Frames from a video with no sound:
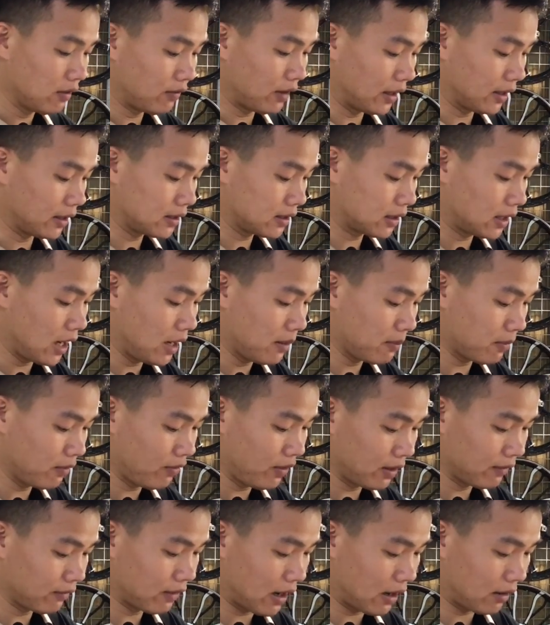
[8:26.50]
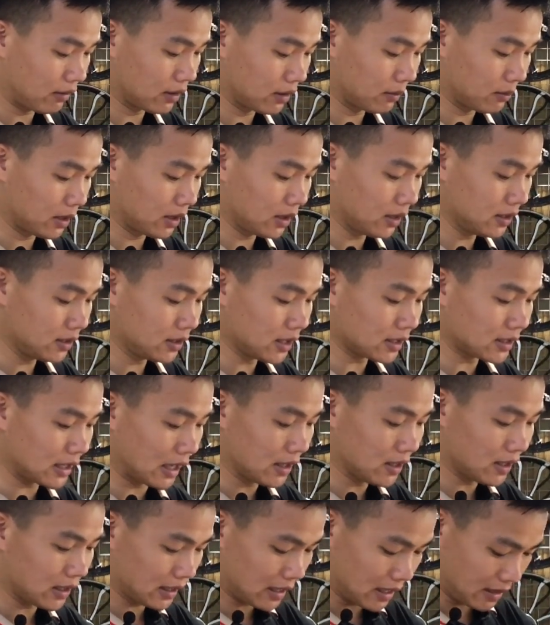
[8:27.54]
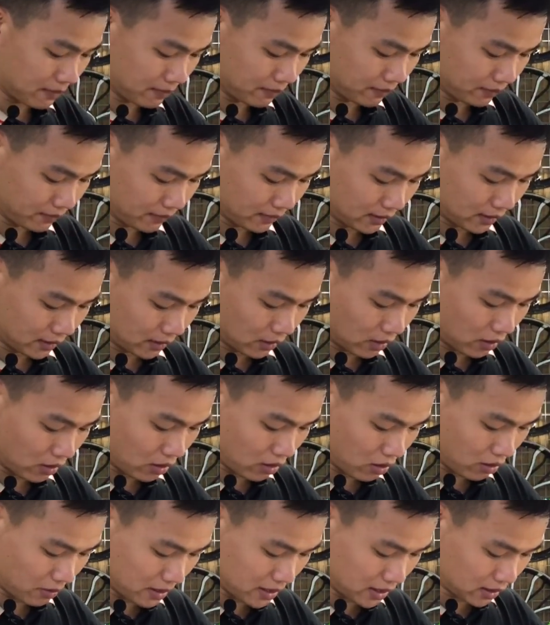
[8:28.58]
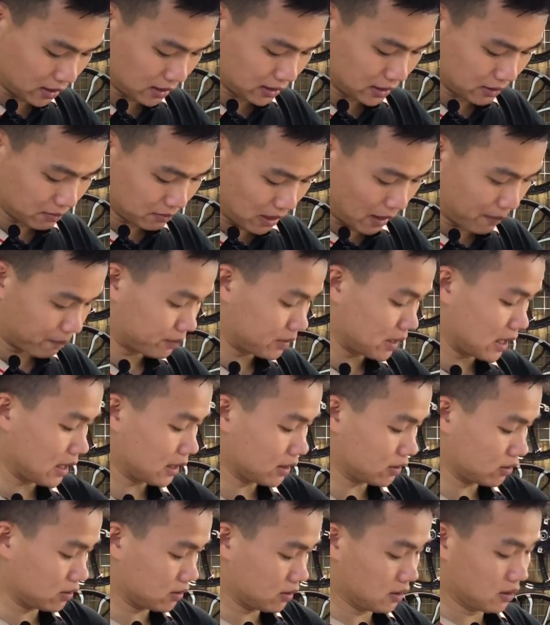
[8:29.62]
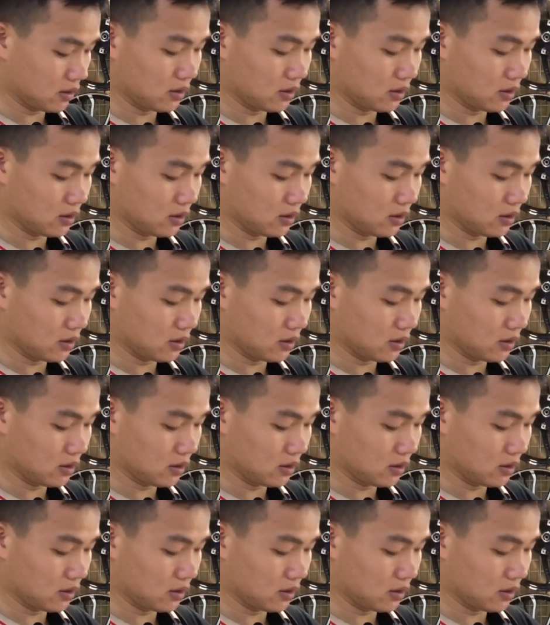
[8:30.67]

phải thêm cái phần vào thì mới chắc chắn được anh em đó bây giờ lĩnh sẽ đập ra